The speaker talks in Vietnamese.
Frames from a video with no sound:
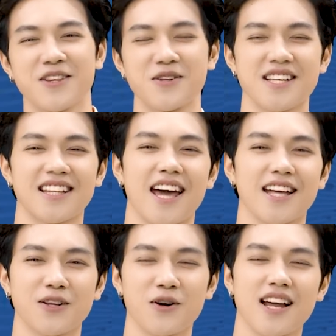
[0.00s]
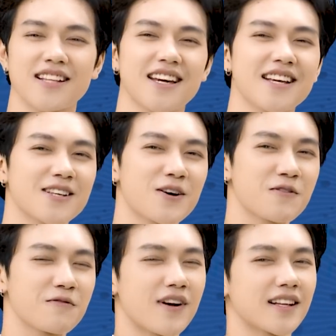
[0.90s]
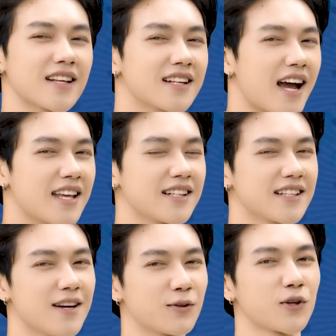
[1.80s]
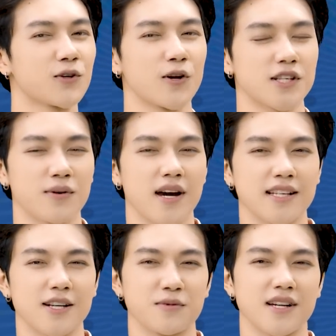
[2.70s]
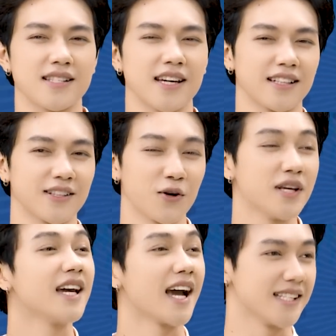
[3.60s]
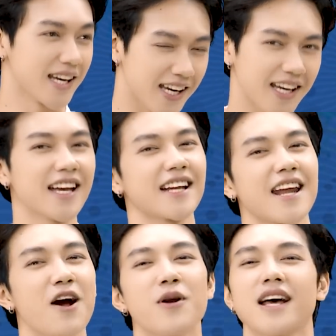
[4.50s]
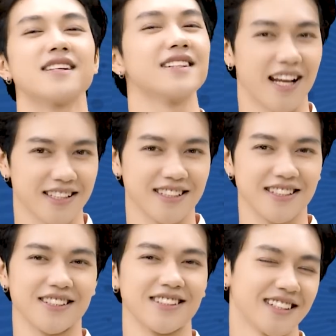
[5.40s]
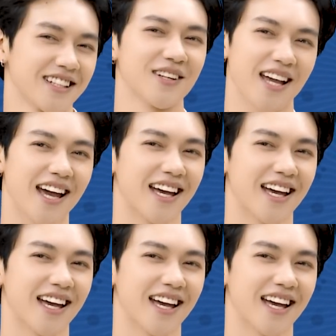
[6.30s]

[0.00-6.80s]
Tôi xin thề tôi là Jsol và tất cả những điều tôi nói sau đây trong chương trình Nói đi ngại gì đều là sự thật. Ok.